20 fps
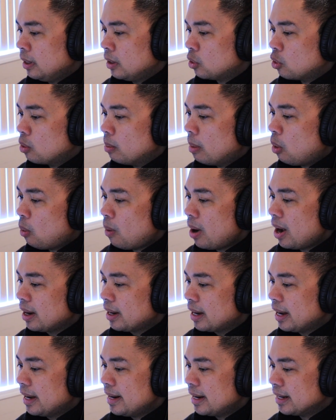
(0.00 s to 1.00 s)
Kumawa
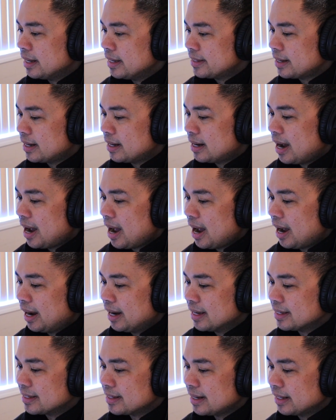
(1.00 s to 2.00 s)
ka ng isang
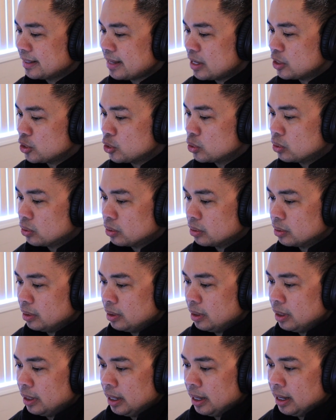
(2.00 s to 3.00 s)
ahas na tanso
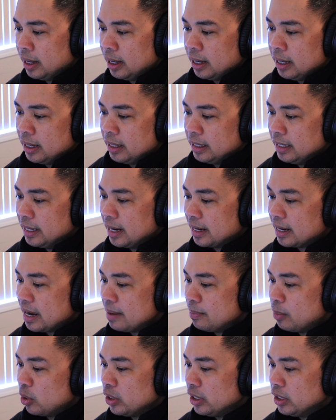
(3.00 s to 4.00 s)

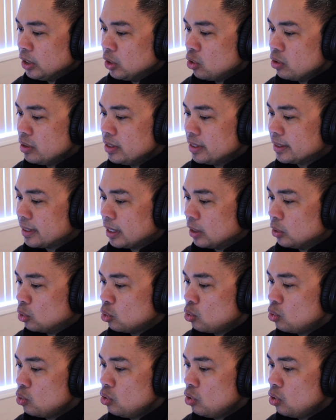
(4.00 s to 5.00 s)
Ilagay mo iyon sa
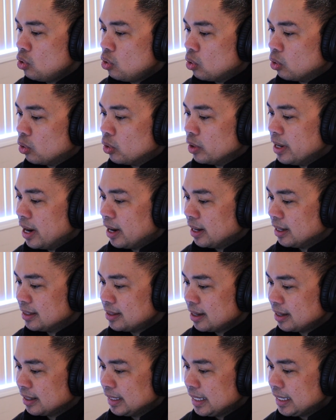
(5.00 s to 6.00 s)
dulo ng
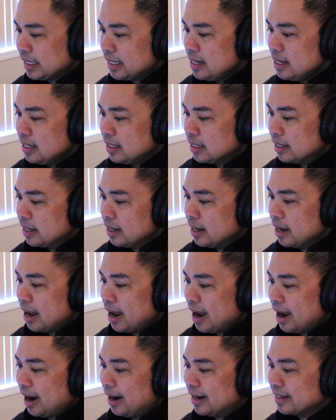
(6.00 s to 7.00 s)
isang tikin
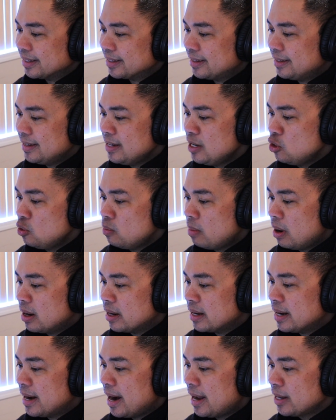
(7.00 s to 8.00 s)
at sino
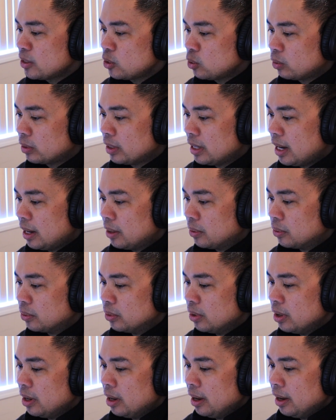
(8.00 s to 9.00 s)
mang
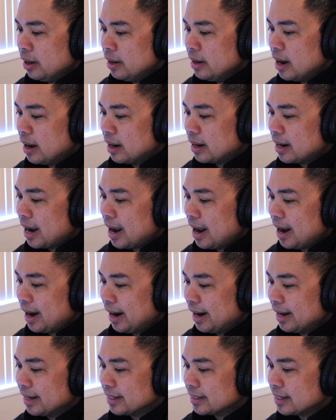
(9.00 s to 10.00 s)
natuklaw ng
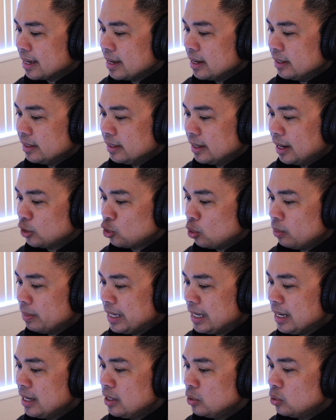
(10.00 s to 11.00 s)
ahas na
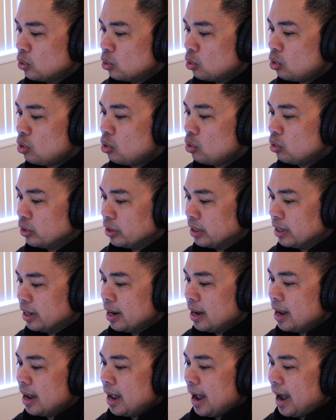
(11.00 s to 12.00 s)
tumingin doon
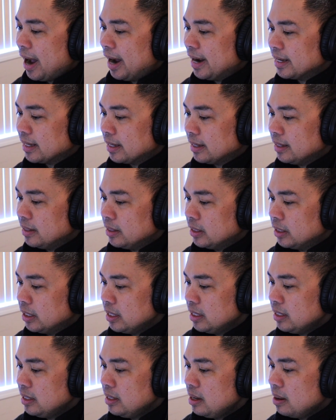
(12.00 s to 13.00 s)
ay
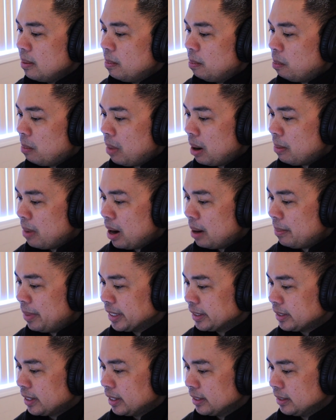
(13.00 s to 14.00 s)
hindi
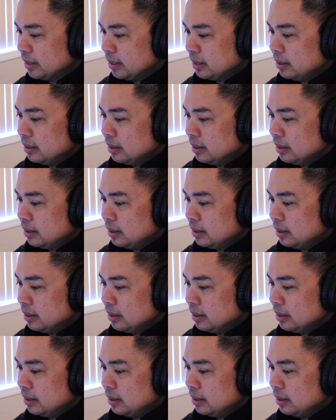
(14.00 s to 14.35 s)
mamamatay.